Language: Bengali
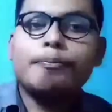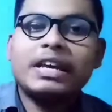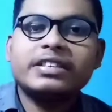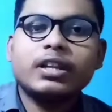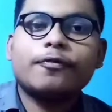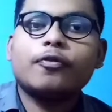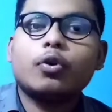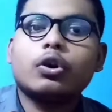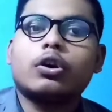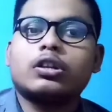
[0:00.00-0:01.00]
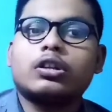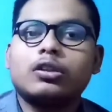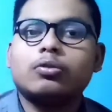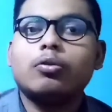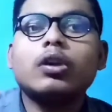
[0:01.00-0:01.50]
পিক্সেল ফোল্ড অর্থাৎ
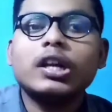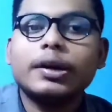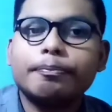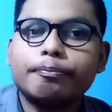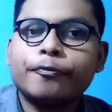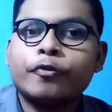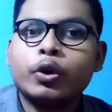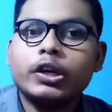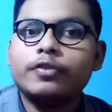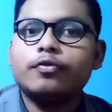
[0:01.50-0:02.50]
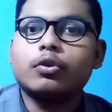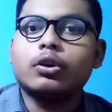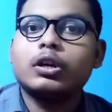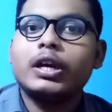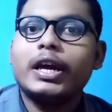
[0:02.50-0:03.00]
গুগলের ফোল্ডিং ফোন
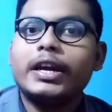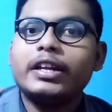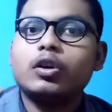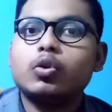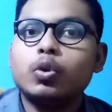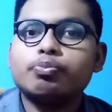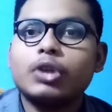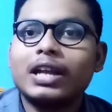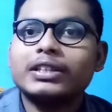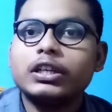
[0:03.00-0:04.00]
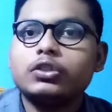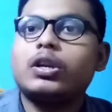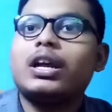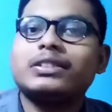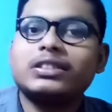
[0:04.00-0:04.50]
এটি খুব তাড়াতাড়ি
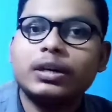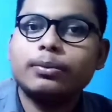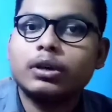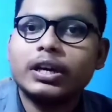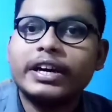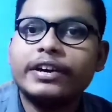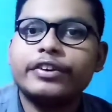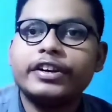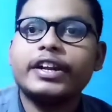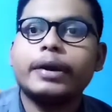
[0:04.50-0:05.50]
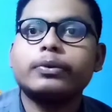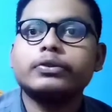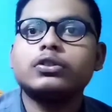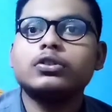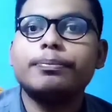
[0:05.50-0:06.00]
চলে আসছে এবং এর রেন্ডার
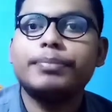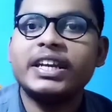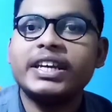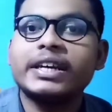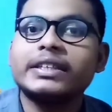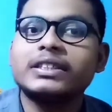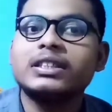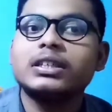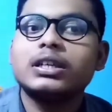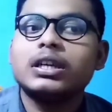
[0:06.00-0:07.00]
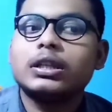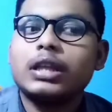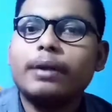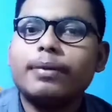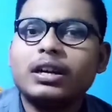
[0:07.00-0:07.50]
পর্যন্ত বেরিয়ে গেছে তার মানে